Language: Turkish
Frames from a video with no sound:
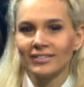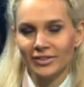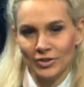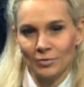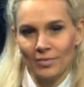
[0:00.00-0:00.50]

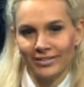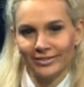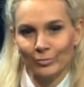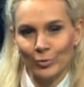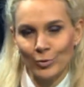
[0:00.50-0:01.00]

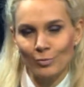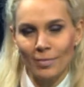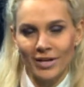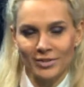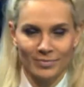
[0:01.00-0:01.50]
danışman Burcu
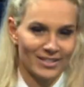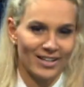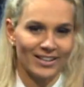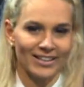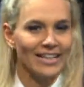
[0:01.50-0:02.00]
Babaç
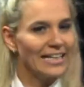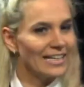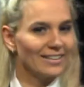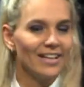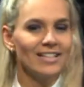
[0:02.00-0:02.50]
bizlerle.
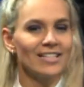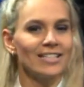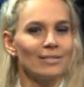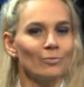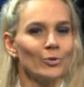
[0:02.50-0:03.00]

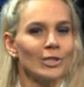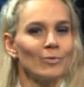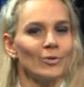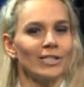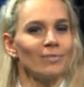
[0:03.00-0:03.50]
Dilerseniz de Burcu Hanım
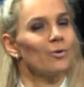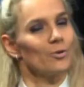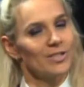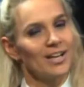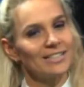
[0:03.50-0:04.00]
öncelikle bir
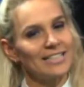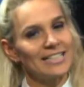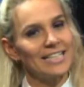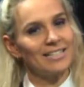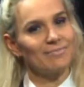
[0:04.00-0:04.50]
hoş geldiniz
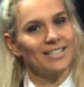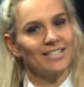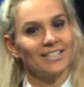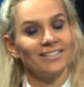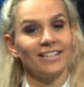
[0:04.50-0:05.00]
diyelim.
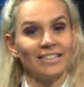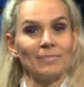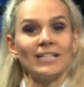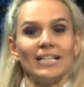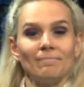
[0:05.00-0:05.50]
Sizleri
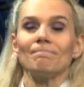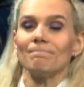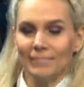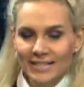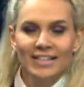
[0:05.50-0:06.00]
takdim edelim.
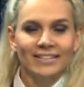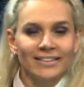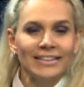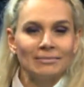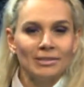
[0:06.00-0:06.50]
Bizler
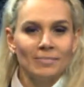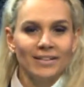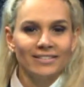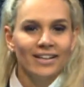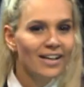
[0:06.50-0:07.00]
tanıyalım
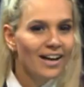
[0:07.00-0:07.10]
elbette.